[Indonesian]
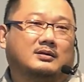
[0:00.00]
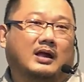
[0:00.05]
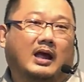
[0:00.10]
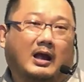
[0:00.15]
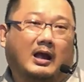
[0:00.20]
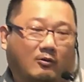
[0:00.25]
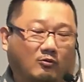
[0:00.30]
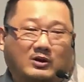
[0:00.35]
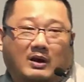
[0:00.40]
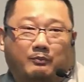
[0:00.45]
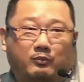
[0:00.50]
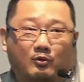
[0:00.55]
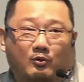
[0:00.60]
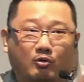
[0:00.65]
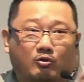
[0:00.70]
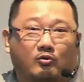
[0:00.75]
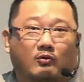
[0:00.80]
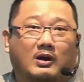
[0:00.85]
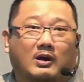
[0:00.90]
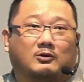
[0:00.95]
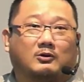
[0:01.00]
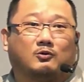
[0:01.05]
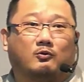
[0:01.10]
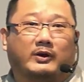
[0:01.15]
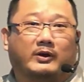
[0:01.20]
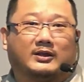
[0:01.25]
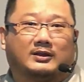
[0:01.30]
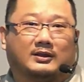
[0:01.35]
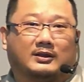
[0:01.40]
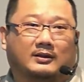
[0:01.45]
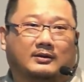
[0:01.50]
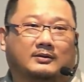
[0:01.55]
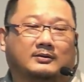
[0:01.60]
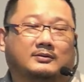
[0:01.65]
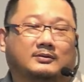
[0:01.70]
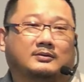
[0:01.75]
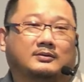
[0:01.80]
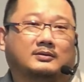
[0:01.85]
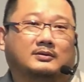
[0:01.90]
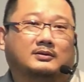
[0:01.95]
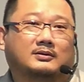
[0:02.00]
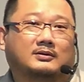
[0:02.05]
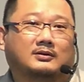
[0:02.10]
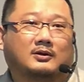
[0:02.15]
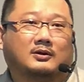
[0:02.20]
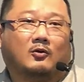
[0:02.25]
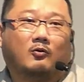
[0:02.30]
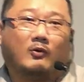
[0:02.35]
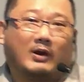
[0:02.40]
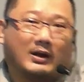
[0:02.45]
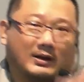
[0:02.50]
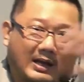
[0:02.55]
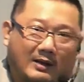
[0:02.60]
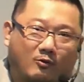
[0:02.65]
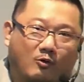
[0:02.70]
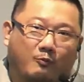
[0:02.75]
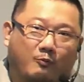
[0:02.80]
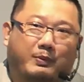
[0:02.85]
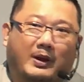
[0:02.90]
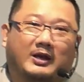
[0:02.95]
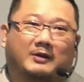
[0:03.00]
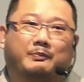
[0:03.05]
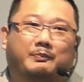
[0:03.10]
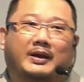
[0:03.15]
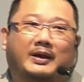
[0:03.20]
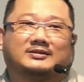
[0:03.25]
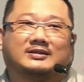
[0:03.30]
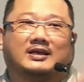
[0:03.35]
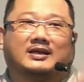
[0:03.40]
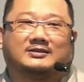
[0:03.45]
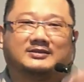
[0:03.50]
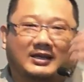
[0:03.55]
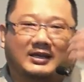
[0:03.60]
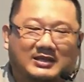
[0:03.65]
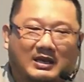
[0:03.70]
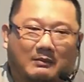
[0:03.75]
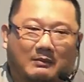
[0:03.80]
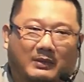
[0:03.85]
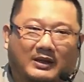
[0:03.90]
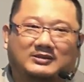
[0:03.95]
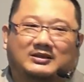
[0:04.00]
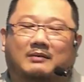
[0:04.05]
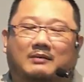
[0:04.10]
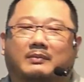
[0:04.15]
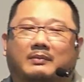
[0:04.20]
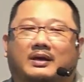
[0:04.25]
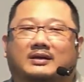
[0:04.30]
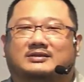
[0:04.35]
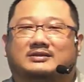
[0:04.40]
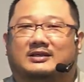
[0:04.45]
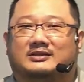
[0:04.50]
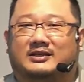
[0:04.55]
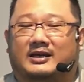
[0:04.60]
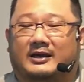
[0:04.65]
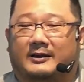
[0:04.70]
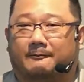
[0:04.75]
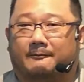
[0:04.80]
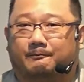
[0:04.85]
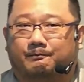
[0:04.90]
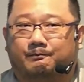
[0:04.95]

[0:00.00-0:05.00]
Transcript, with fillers: Aku tidak perlu keluar duit. Keluargaku baik-baik saja, nyaman-nyaman saja.